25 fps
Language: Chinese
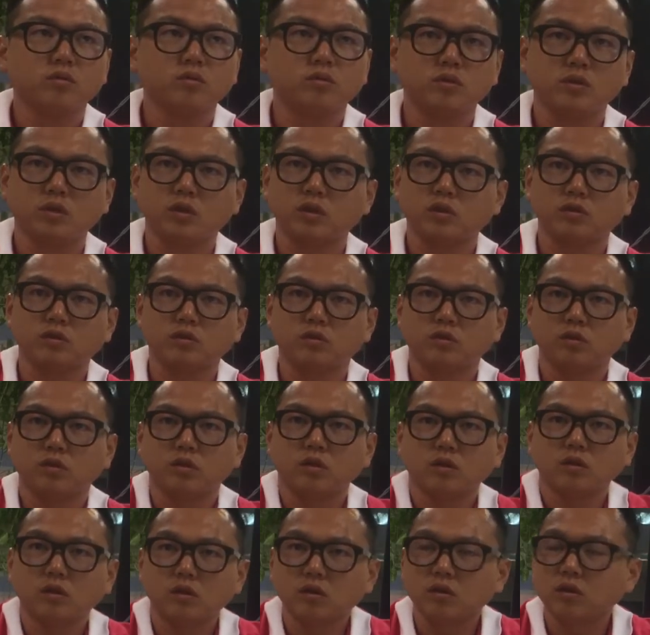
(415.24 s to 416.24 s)
是这样子的。
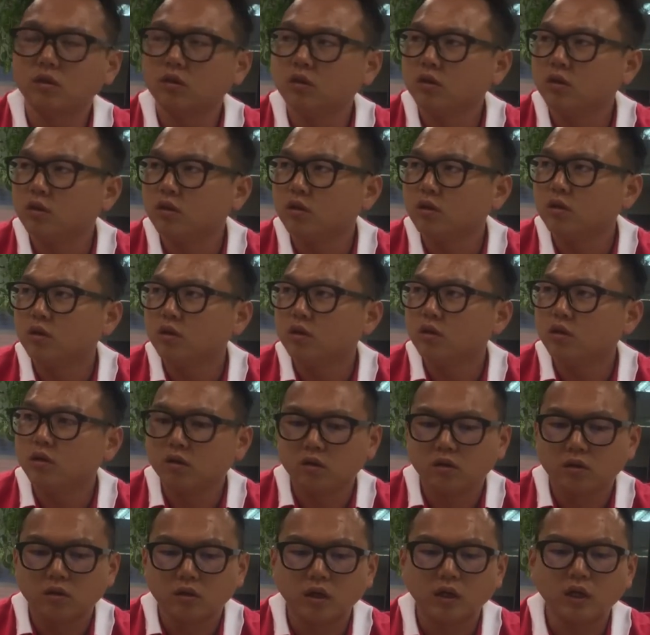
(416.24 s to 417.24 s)

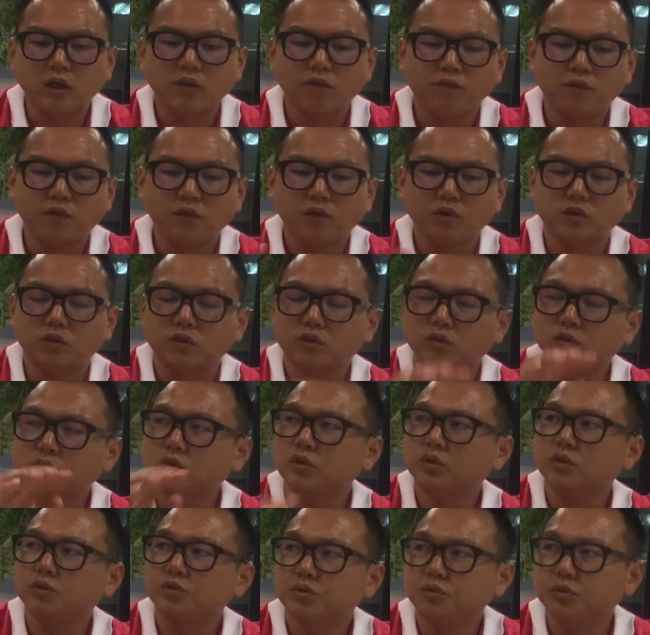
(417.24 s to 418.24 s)
他连风险都
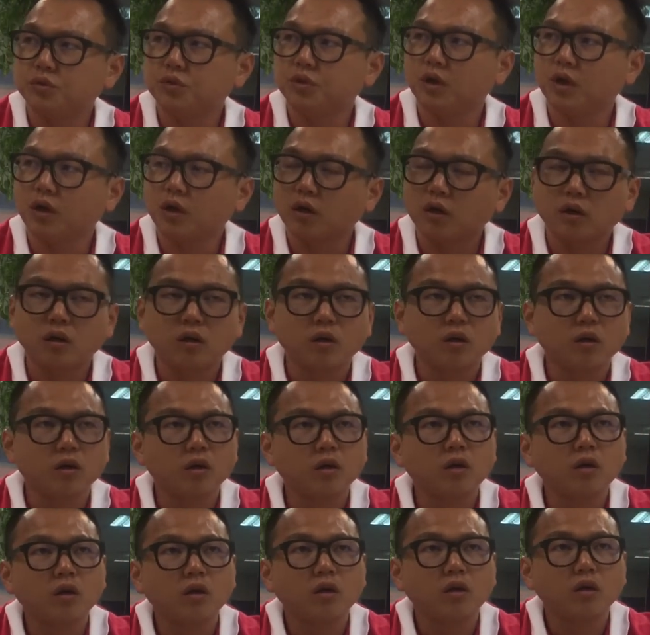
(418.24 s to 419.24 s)
算进去啊，
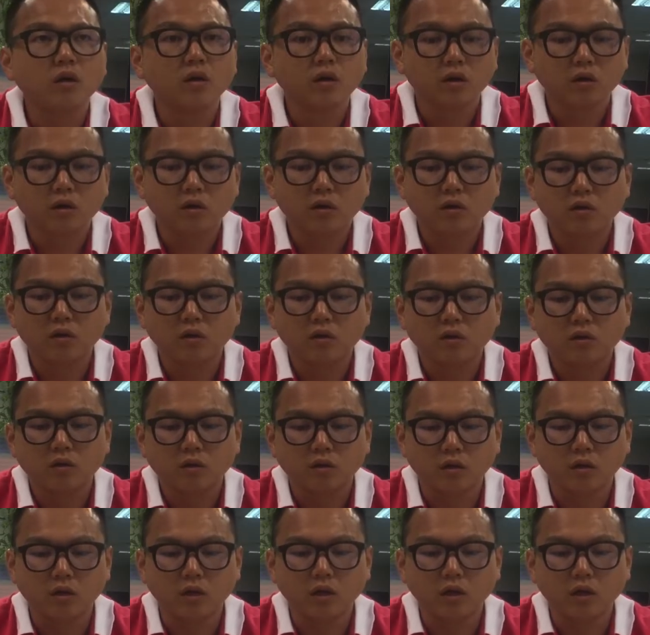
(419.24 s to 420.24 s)

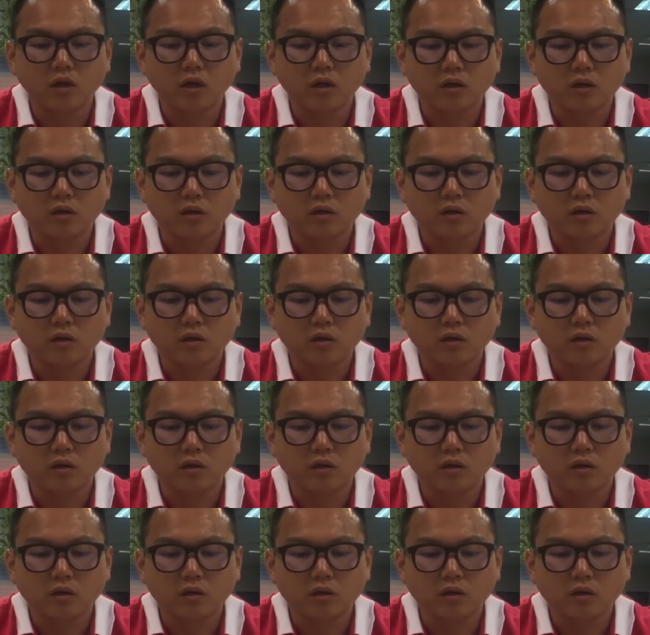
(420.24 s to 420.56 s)
对啊。